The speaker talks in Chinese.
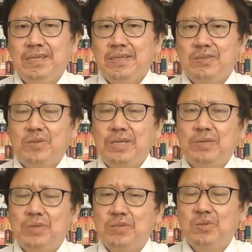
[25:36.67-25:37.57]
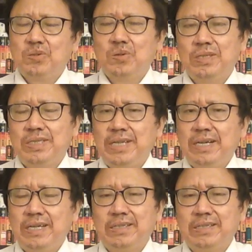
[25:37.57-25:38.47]
所以我就说过，
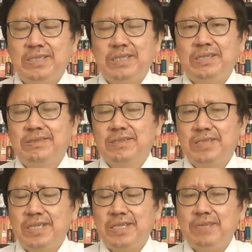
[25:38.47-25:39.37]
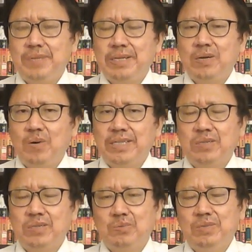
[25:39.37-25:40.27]
香港极可能是习近平的滑
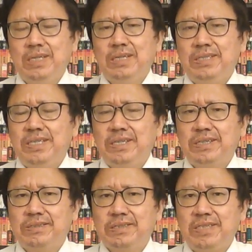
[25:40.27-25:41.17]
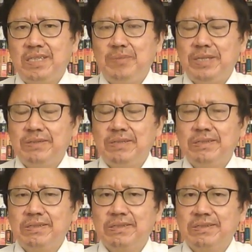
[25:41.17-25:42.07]
铁卢，极可能是习近平政
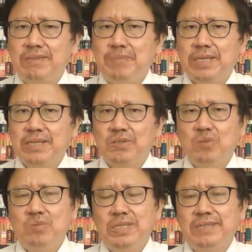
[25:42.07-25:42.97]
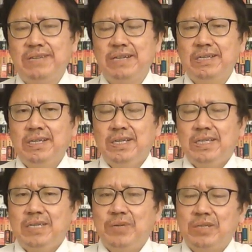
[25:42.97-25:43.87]
治生命的终结战。
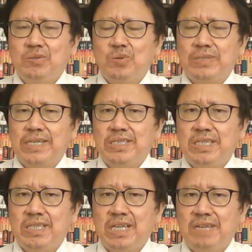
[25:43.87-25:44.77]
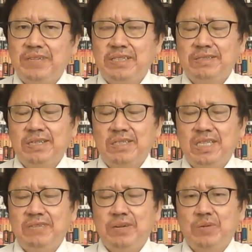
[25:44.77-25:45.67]
因为如果在其他方向上，
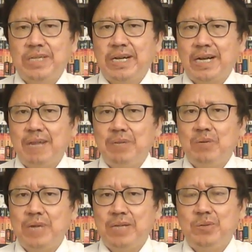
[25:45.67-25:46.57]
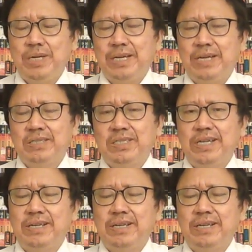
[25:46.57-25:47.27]
西方国家还没有完全联合起来，